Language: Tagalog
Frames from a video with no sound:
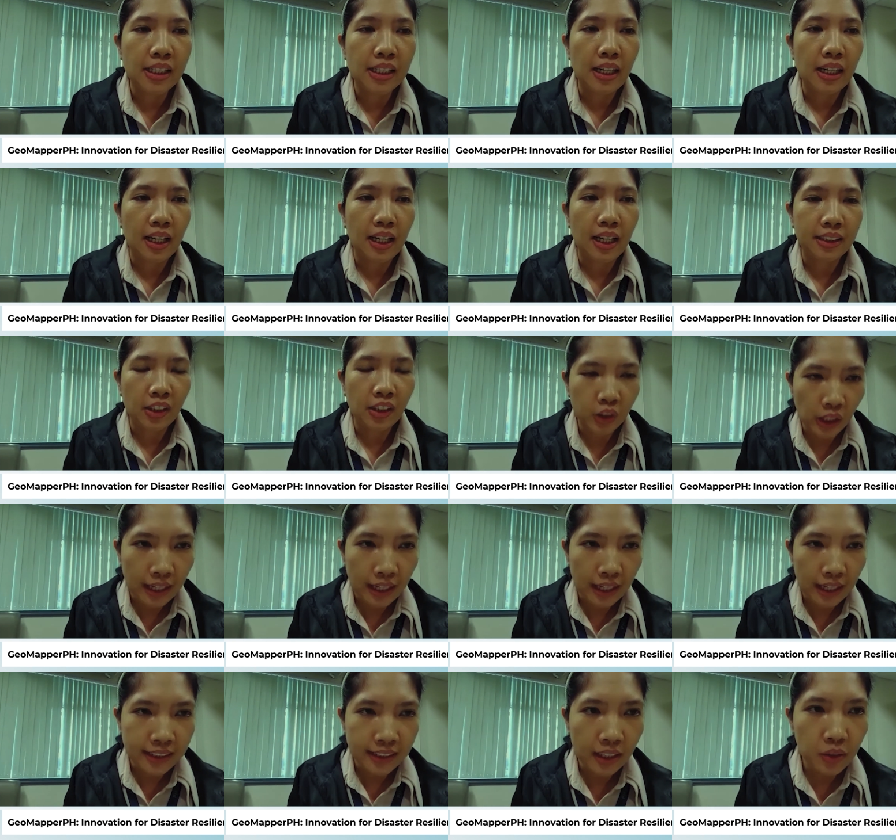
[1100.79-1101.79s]
Uh, ah, so sa
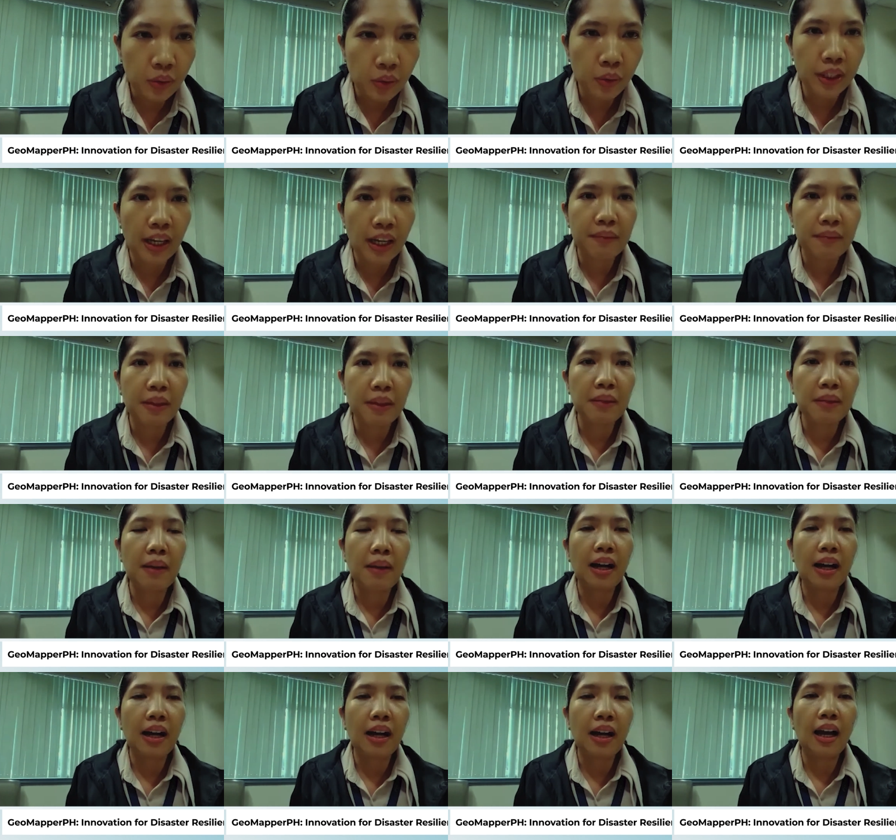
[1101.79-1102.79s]
kasalukuyan may mga
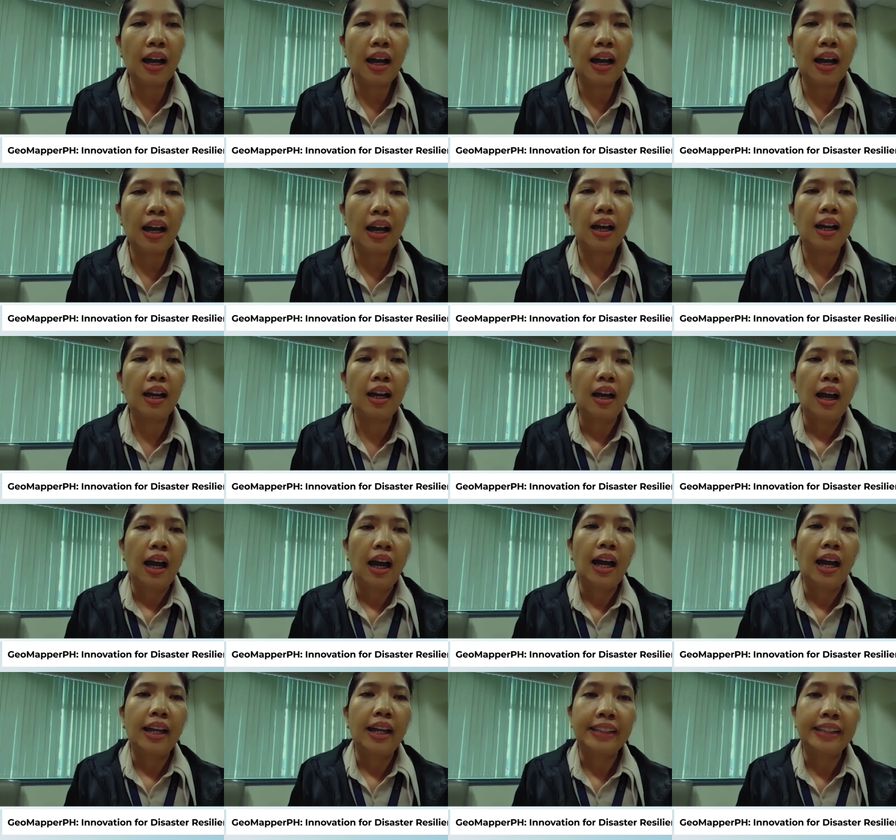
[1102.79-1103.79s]
uh,
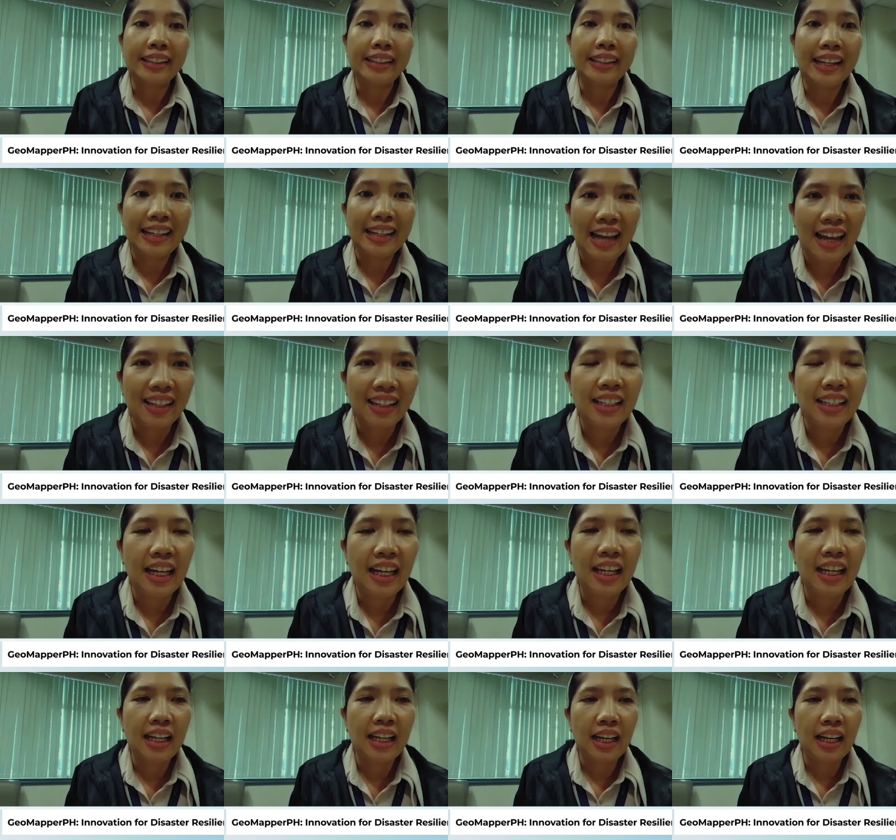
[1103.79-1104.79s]
data na na
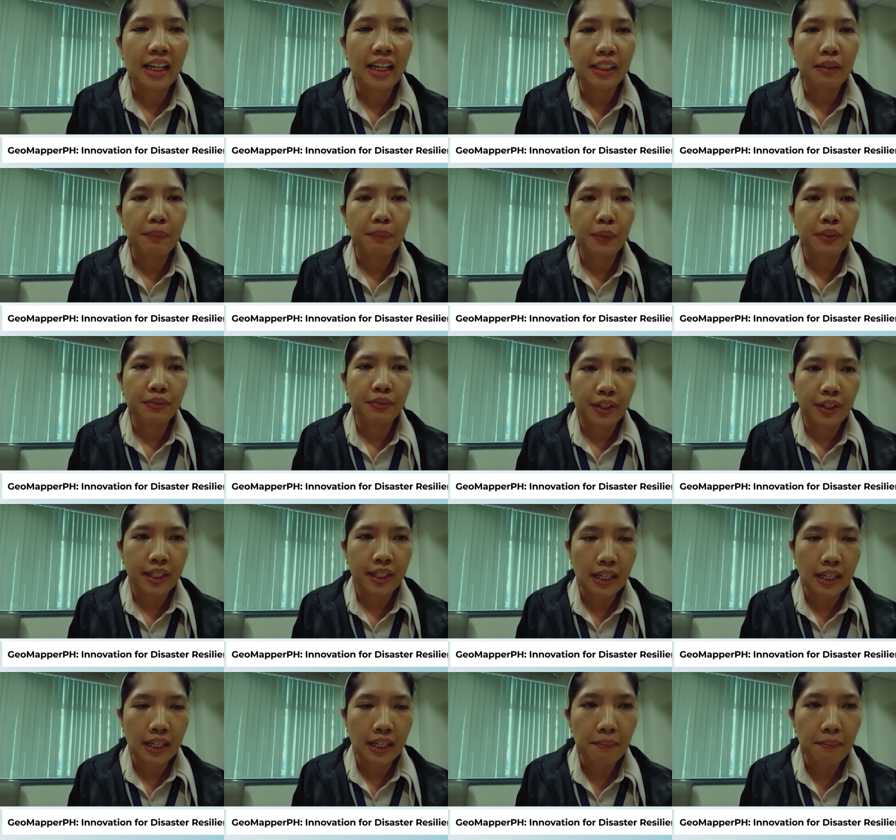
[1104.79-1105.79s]
naka-input for
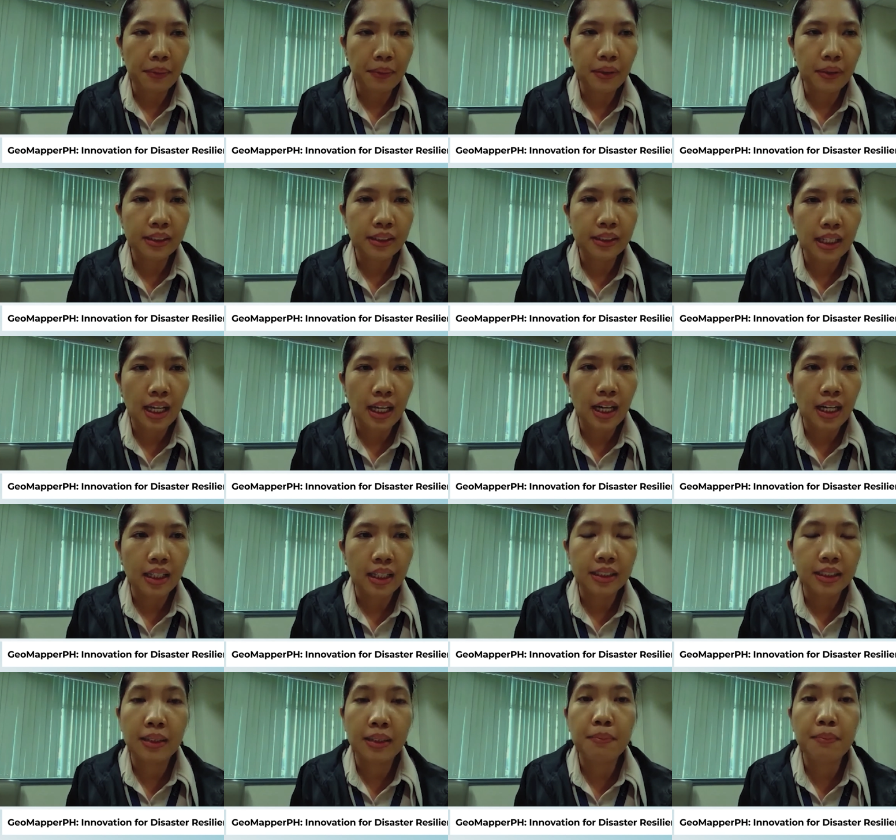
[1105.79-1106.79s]
example sa
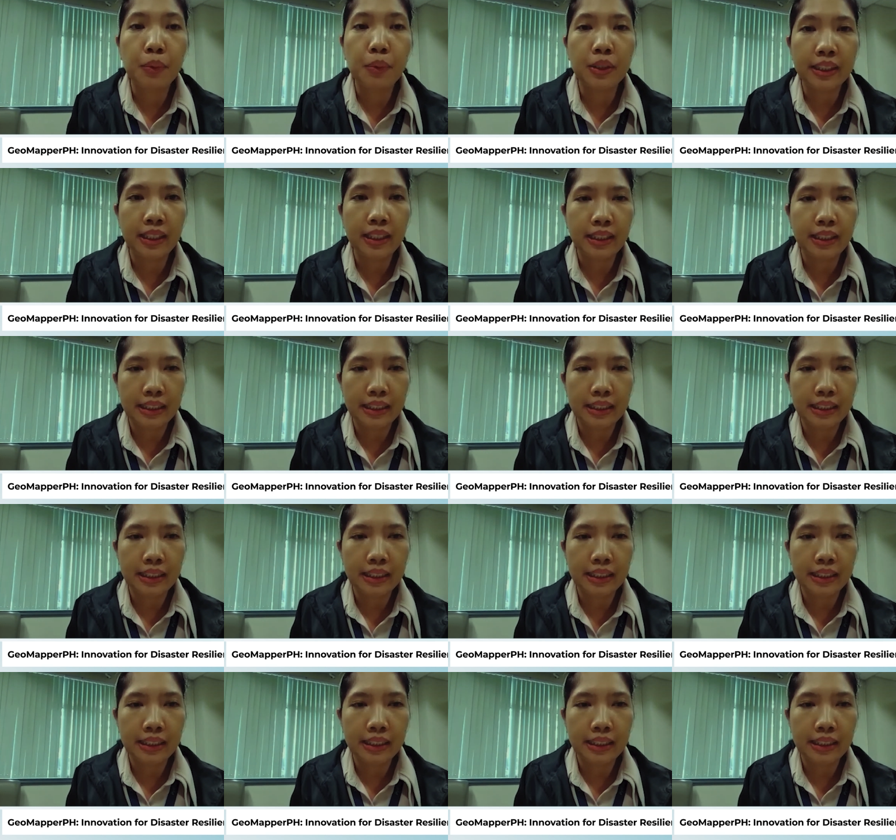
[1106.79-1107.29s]
Cebu City.